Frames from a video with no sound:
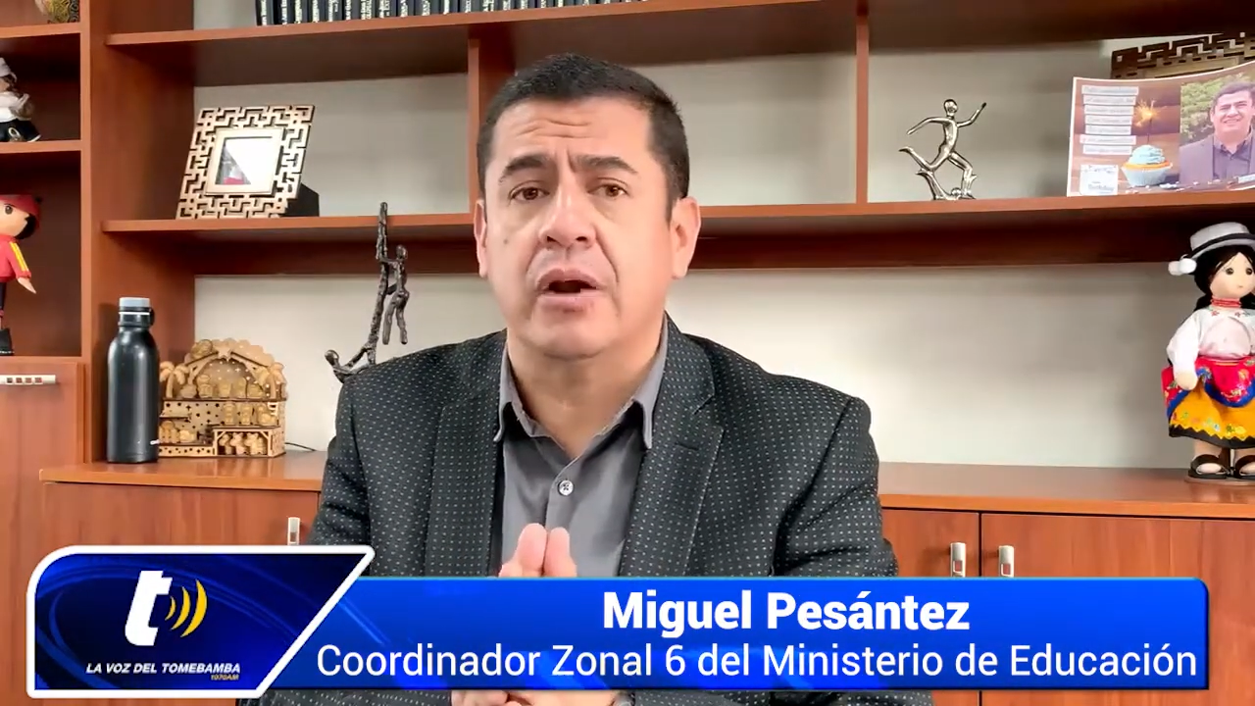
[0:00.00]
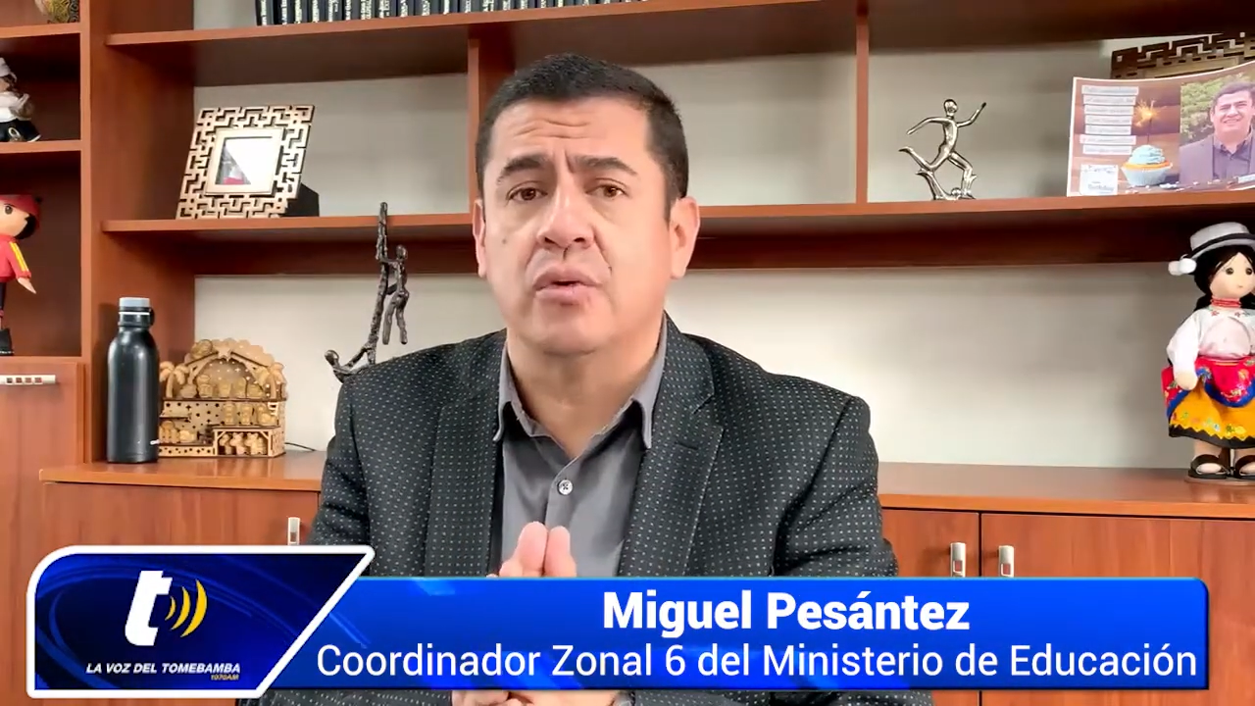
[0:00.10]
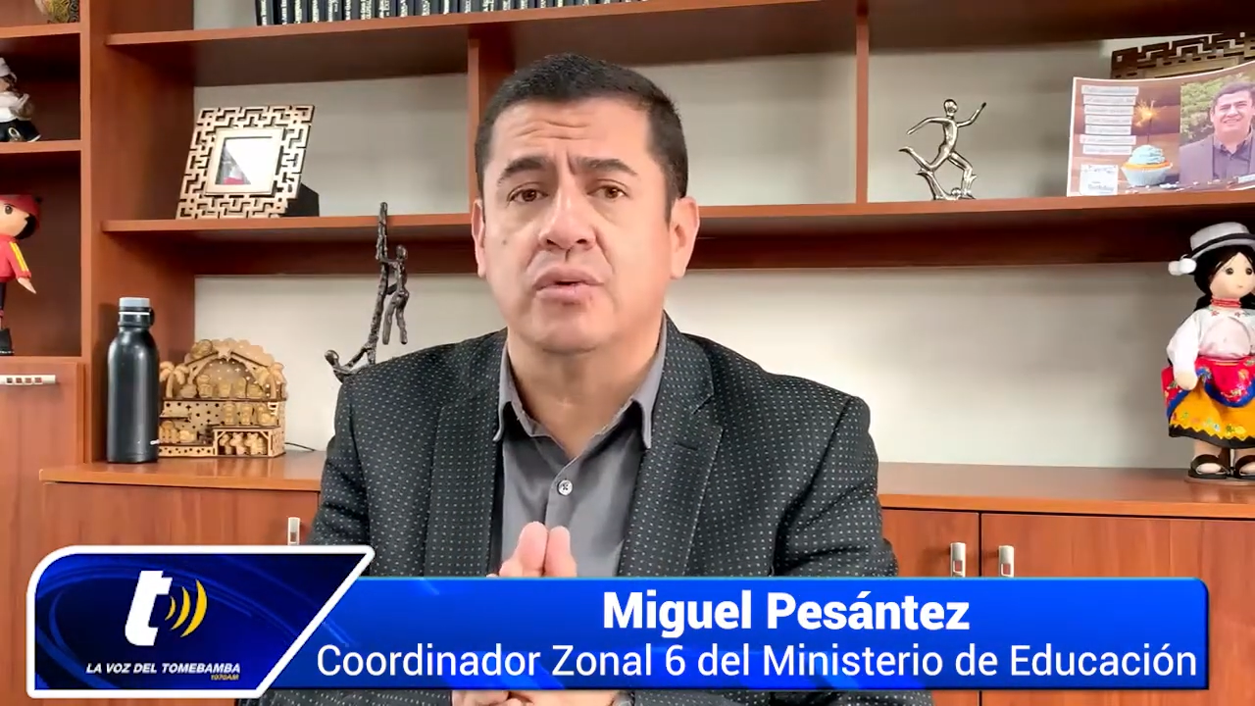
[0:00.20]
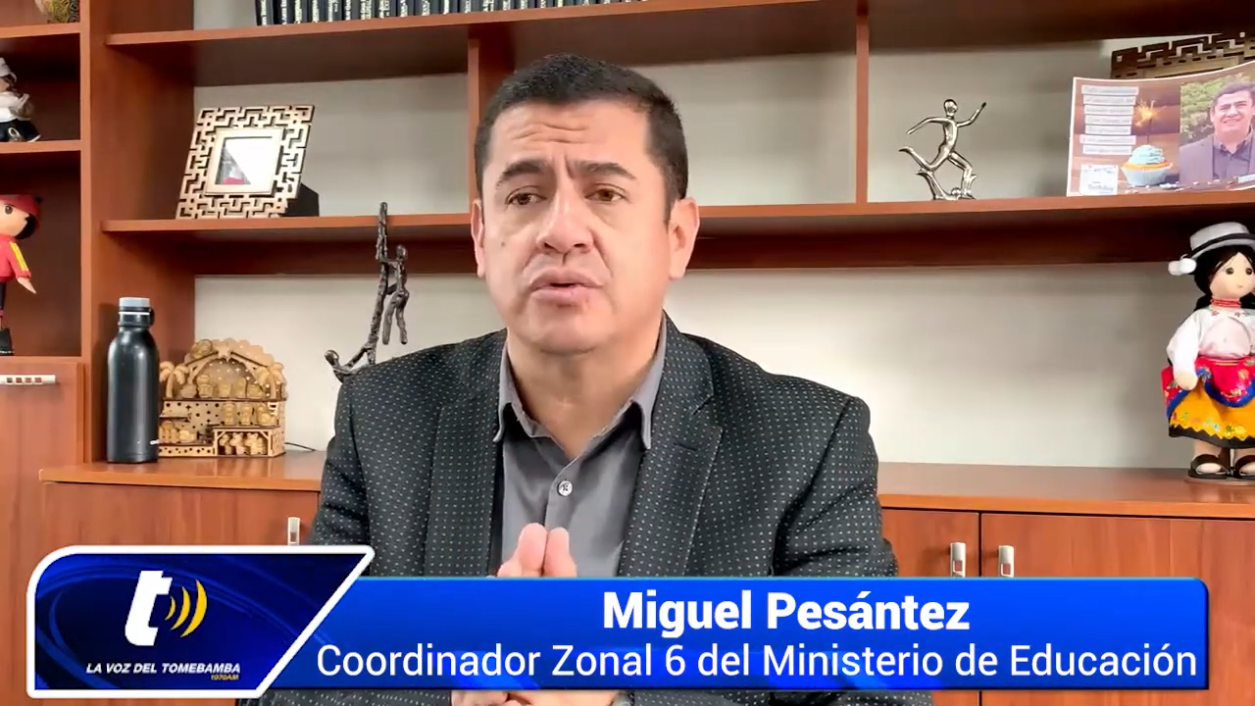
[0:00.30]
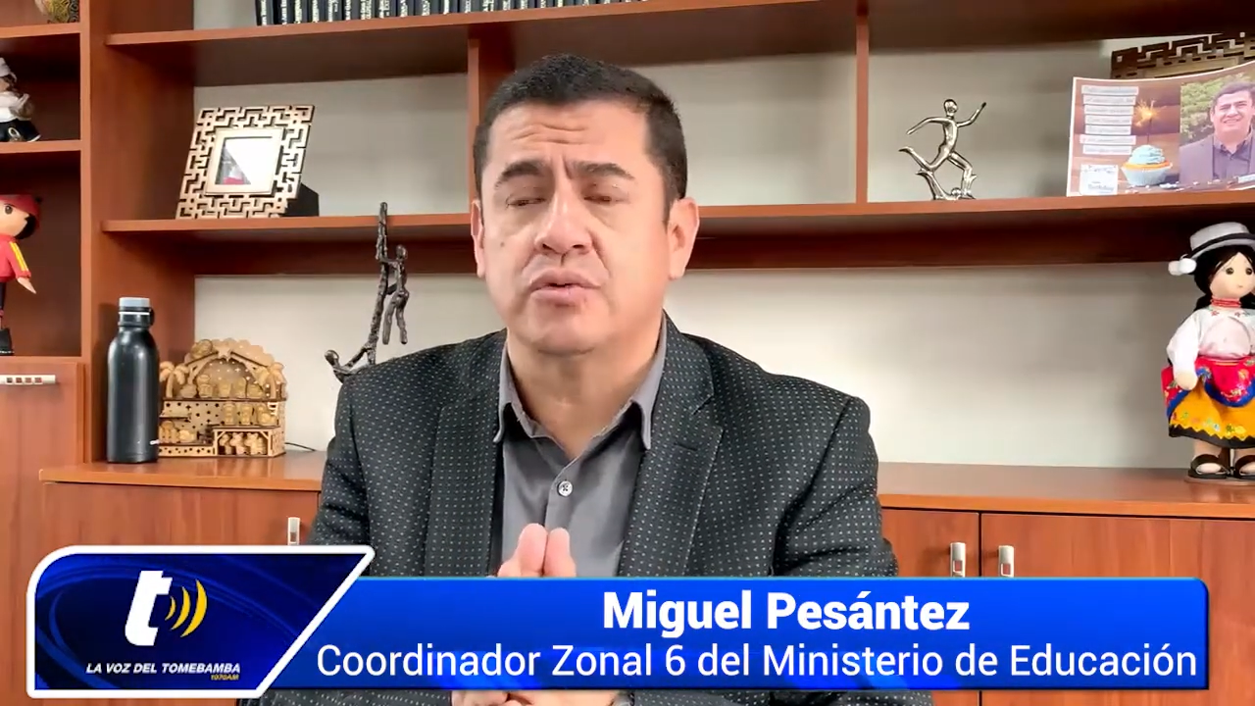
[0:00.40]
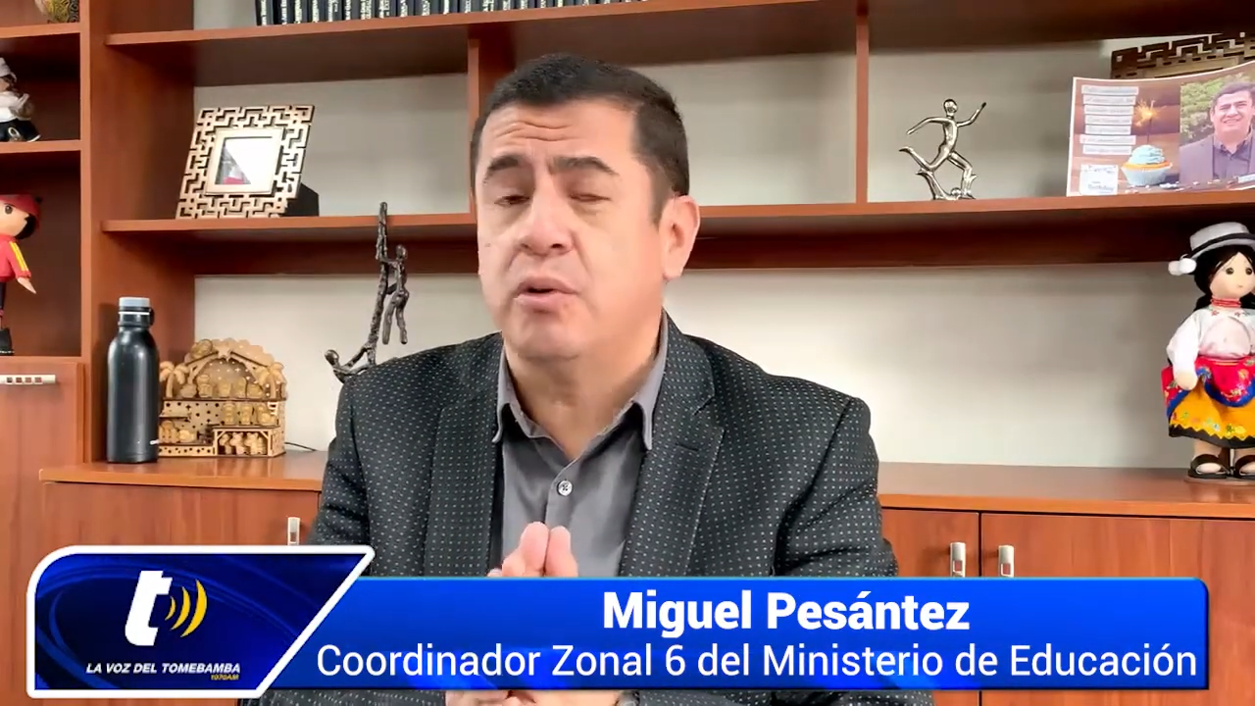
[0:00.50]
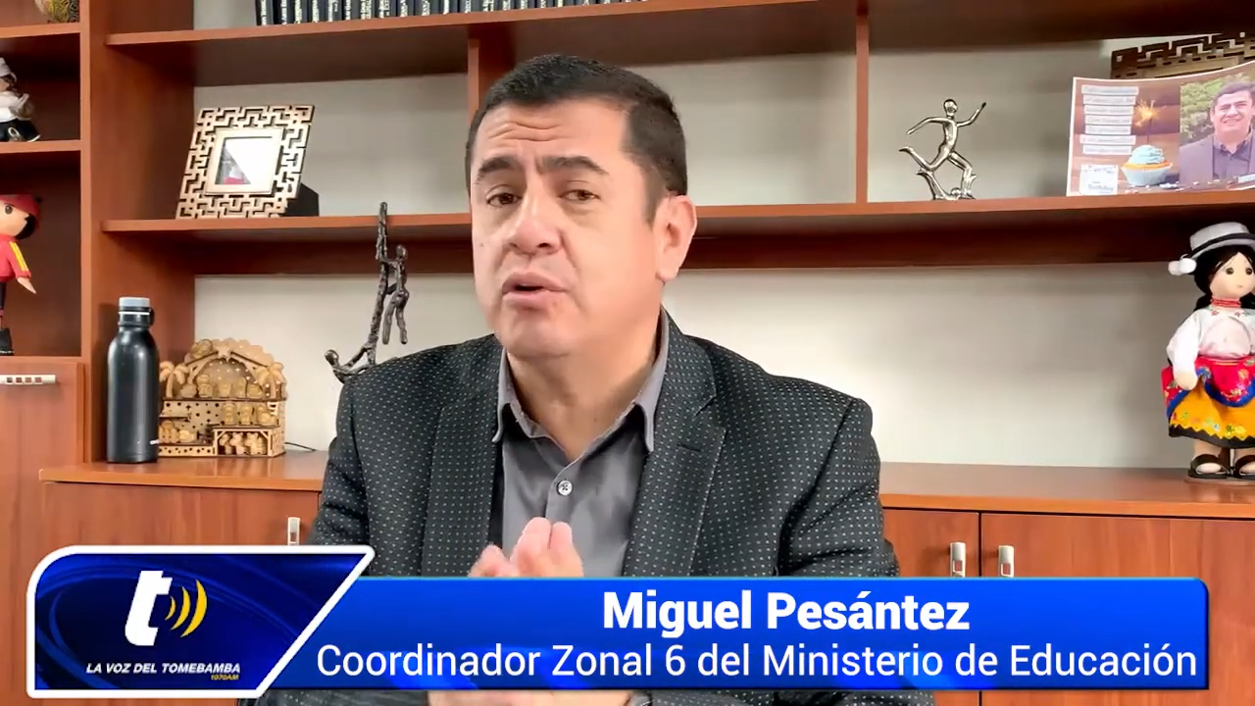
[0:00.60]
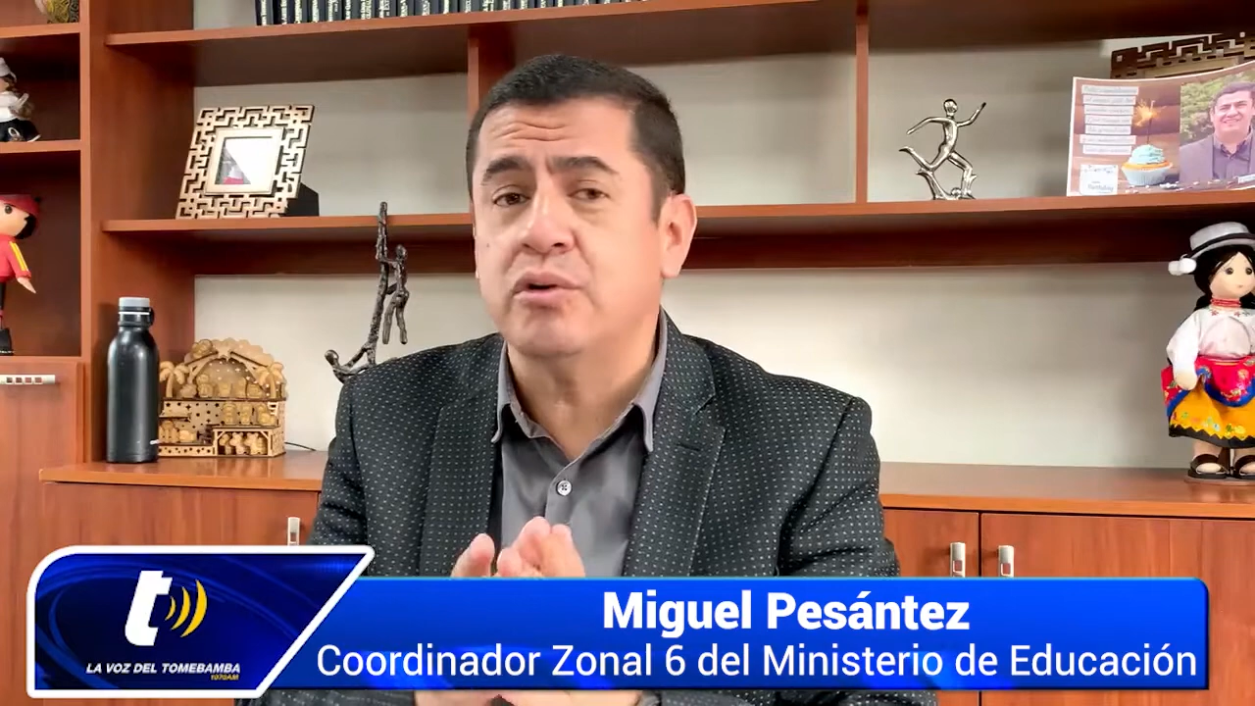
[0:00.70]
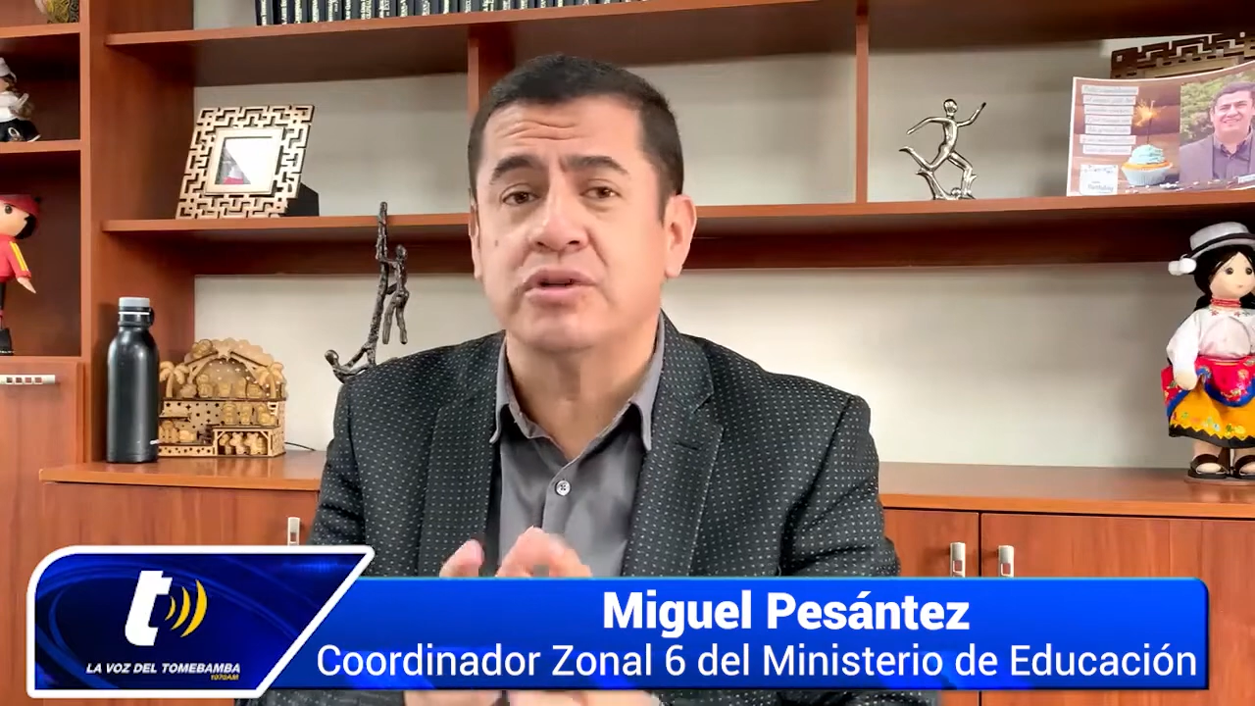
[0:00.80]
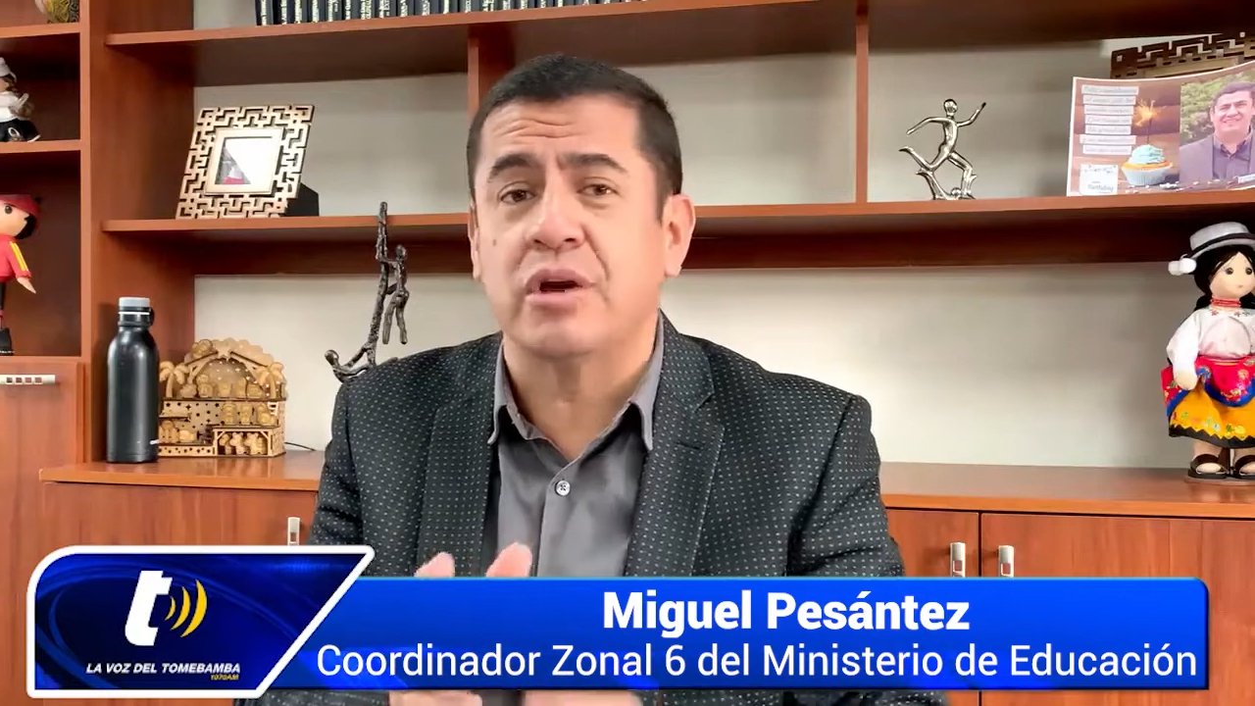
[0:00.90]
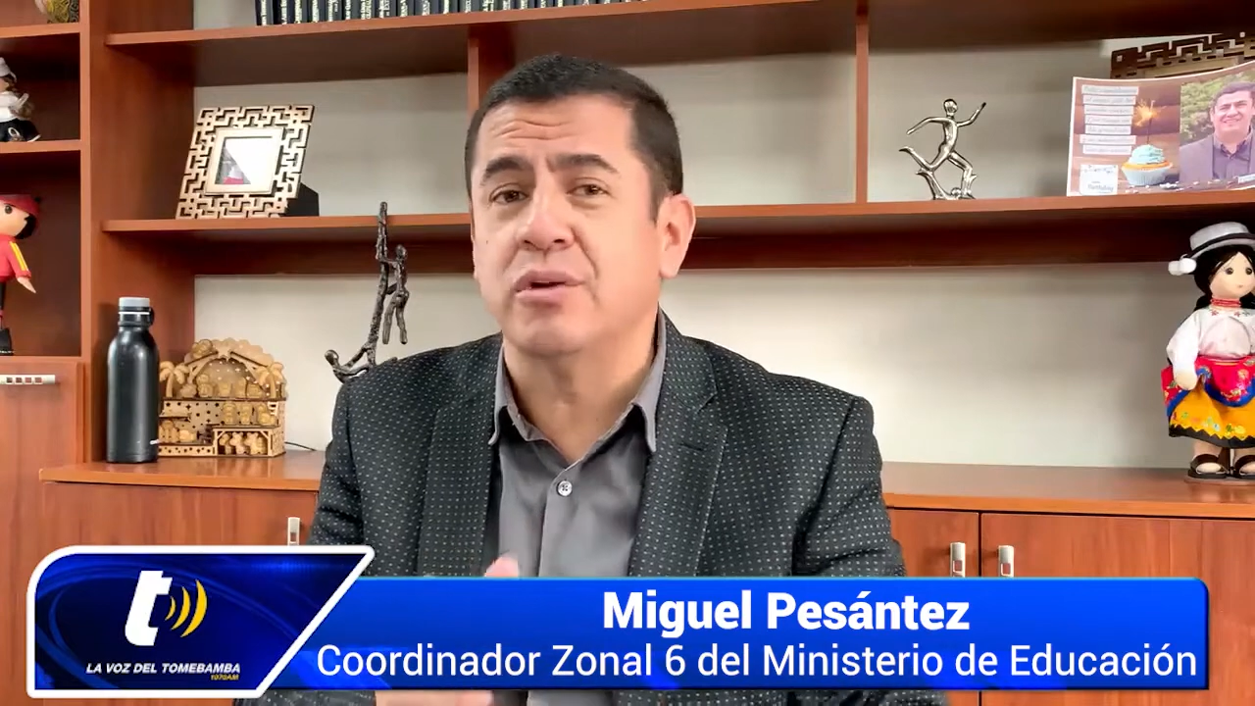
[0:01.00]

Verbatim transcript: los focos de